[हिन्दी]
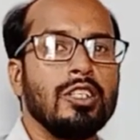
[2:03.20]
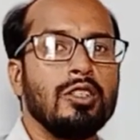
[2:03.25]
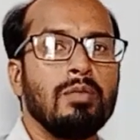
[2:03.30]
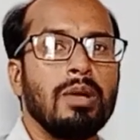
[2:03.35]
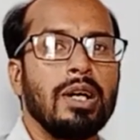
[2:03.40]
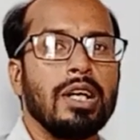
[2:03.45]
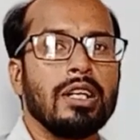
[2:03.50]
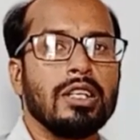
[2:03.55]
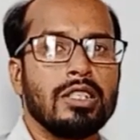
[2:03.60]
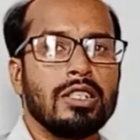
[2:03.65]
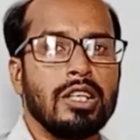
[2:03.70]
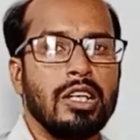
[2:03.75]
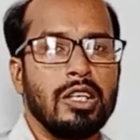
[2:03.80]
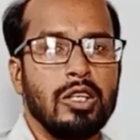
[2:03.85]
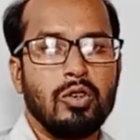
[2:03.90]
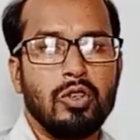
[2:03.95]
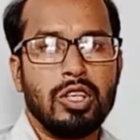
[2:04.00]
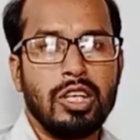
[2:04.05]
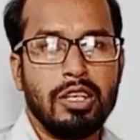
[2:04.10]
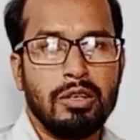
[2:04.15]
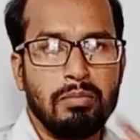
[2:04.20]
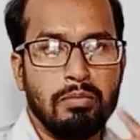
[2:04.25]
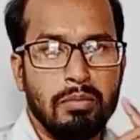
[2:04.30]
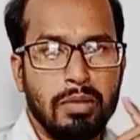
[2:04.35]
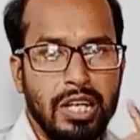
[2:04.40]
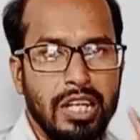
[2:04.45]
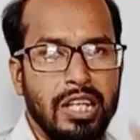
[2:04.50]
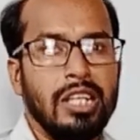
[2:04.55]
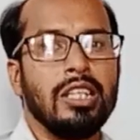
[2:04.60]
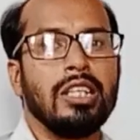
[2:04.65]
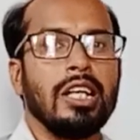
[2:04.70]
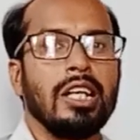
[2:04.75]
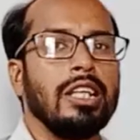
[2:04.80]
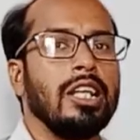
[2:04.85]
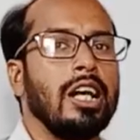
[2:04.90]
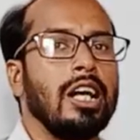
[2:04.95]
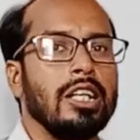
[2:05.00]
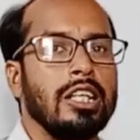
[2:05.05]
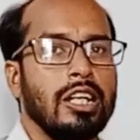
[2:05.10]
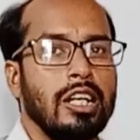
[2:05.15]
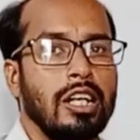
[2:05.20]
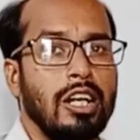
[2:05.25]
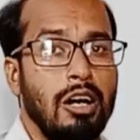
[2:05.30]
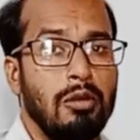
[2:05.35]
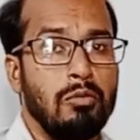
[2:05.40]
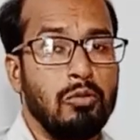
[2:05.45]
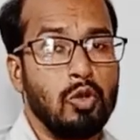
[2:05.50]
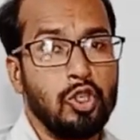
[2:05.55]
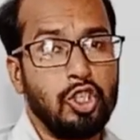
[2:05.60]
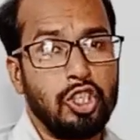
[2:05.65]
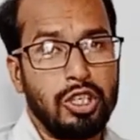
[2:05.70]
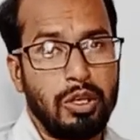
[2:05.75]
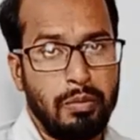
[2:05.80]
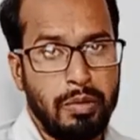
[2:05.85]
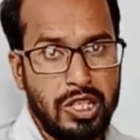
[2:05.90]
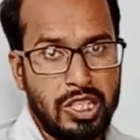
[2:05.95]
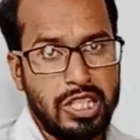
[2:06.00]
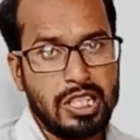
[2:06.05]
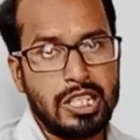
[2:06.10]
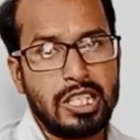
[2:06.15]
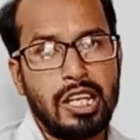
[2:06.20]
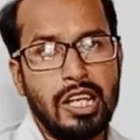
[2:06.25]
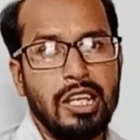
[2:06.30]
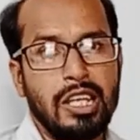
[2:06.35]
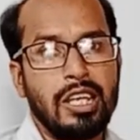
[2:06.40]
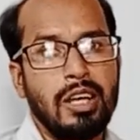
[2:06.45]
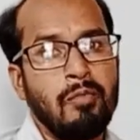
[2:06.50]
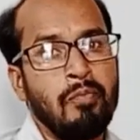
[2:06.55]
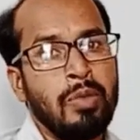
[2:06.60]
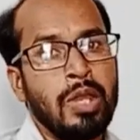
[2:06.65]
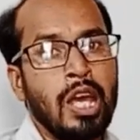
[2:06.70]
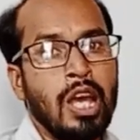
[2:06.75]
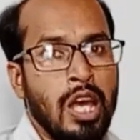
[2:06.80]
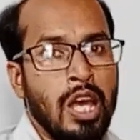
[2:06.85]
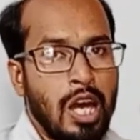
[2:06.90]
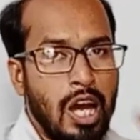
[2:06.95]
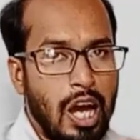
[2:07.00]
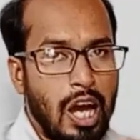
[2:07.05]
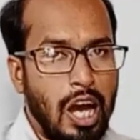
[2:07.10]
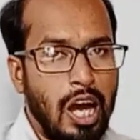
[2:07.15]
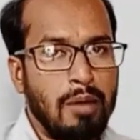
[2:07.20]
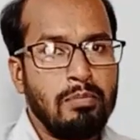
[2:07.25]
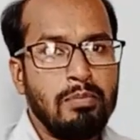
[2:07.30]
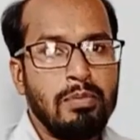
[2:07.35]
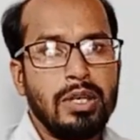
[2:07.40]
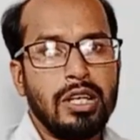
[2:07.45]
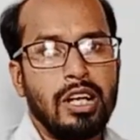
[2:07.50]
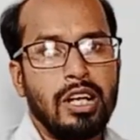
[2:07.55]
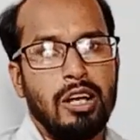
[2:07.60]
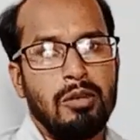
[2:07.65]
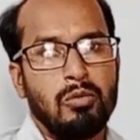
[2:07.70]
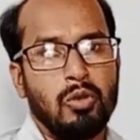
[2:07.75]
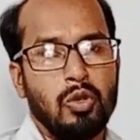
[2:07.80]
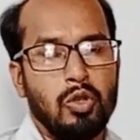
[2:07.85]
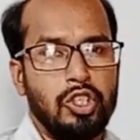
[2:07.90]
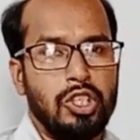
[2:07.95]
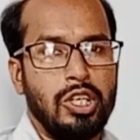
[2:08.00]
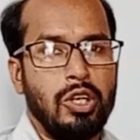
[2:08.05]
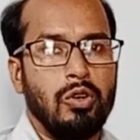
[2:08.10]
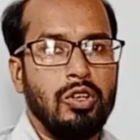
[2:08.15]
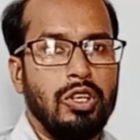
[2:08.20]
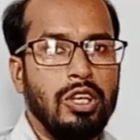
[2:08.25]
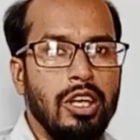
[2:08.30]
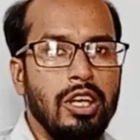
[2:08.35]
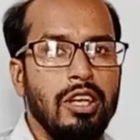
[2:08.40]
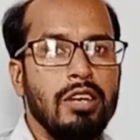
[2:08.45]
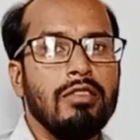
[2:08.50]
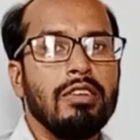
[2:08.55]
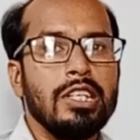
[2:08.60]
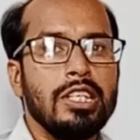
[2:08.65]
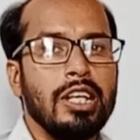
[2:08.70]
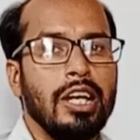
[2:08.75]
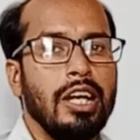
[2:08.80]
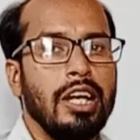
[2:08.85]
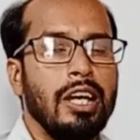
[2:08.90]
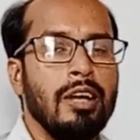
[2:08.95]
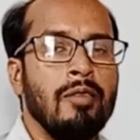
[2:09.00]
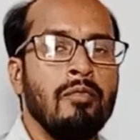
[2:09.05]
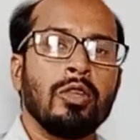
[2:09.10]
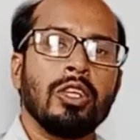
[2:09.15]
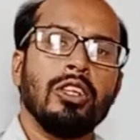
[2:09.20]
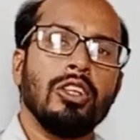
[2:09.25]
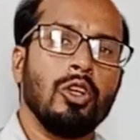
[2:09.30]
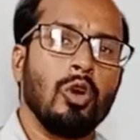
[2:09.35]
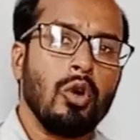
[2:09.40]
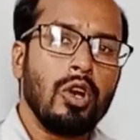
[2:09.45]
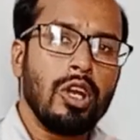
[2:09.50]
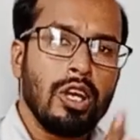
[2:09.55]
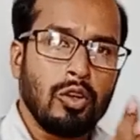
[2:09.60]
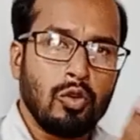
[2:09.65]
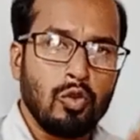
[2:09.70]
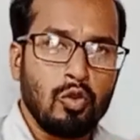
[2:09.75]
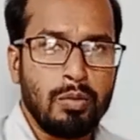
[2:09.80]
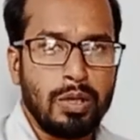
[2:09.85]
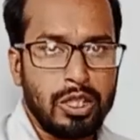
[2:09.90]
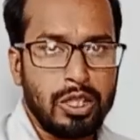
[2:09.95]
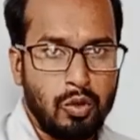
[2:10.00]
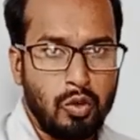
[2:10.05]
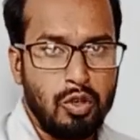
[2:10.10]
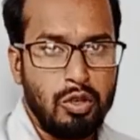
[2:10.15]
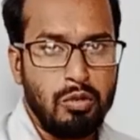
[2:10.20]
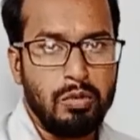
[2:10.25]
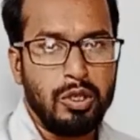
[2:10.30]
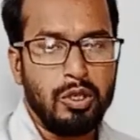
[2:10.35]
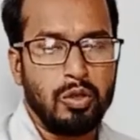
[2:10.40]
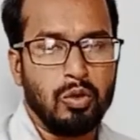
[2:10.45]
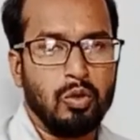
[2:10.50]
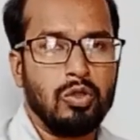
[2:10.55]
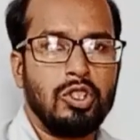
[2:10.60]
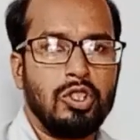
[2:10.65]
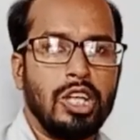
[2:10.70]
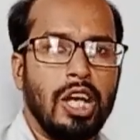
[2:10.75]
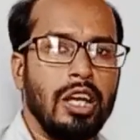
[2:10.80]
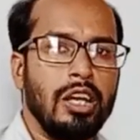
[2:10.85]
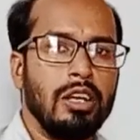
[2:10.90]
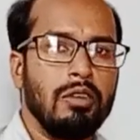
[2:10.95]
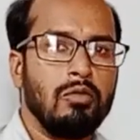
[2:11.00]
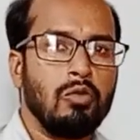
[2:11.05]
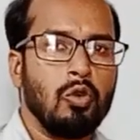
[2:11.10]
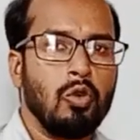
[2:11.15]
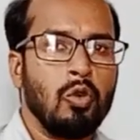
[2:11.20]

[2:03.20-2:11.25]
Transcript: पाकिस्तानियों की एक बड़ी तादाद खामोश हमेशा से रही है अब भी खामोश है और यही वजह है दौरे हुकूमत कोई भी हो चाहे वो